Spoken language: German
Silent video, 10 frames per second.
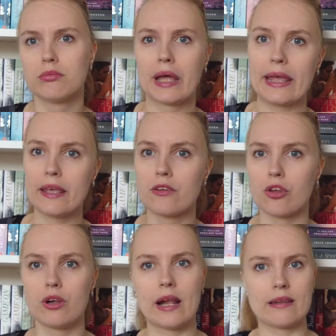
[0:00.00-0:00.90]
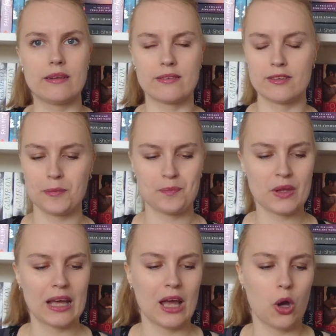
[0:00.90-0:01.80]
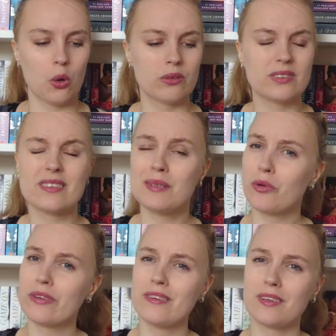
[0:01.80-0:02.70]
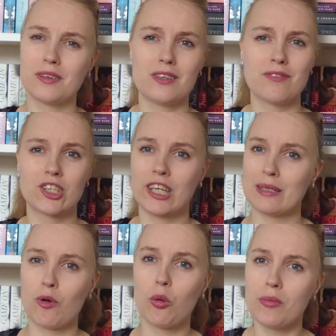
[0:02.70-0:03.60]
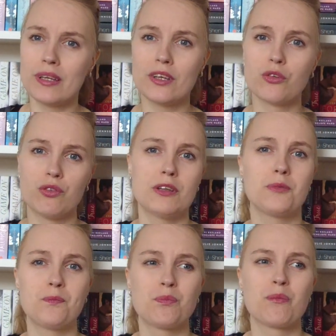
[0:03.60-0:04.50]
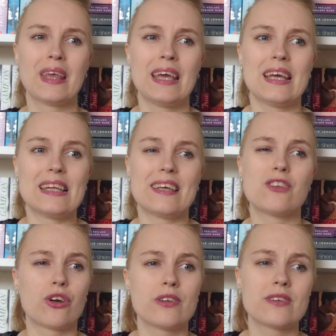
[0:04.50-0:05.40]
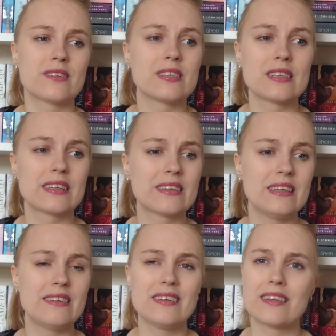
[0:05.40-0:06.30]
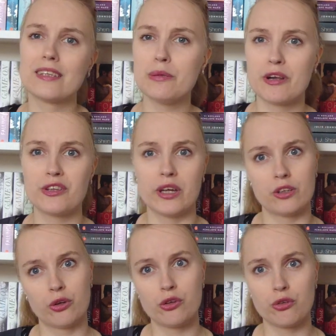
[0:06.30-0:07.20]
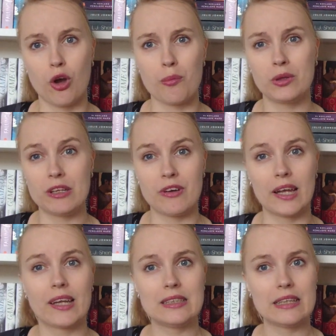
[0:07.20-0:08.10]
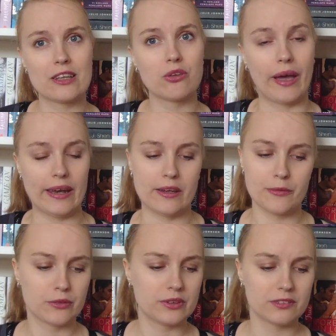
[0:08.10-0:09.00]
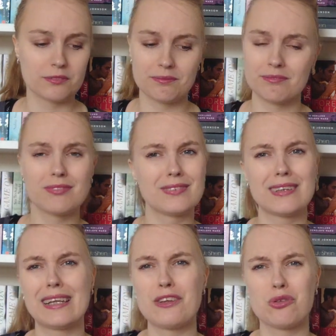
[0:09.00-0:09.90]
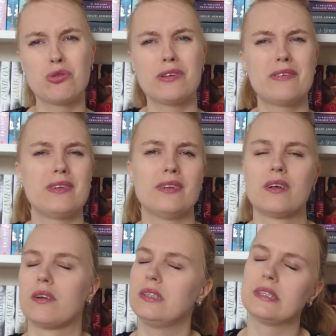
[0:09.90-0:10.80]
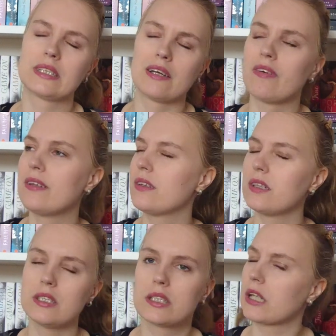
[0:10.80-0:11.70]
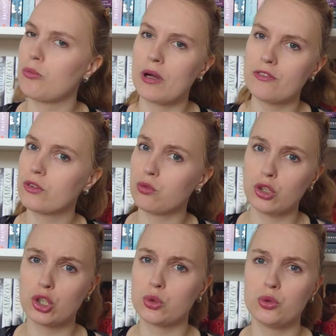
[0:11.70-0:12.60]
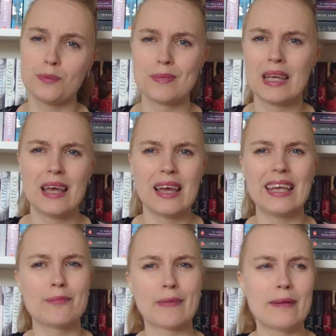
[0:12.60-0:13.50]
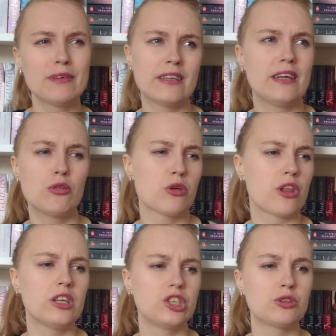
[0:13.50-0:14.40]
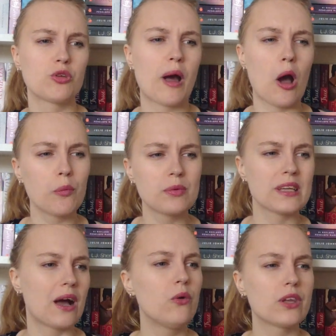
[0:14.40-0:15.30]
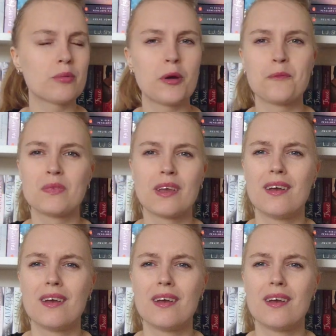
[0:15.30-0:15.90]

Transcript: regieren soll als nächstes. Und sie muss dieses, diesen Wettstreit aber unbedingt gewinnen, denn sonst riskiert sie es niemals zur Erde zurückzukommen und ihren Vater nicht zu retten. Und das klingt so cool und ich finde, oh, dieses Cover ist traumhaft, wunderschön. Ich kenne mich in Hindu Mythology so überhaupt nicht aus, aber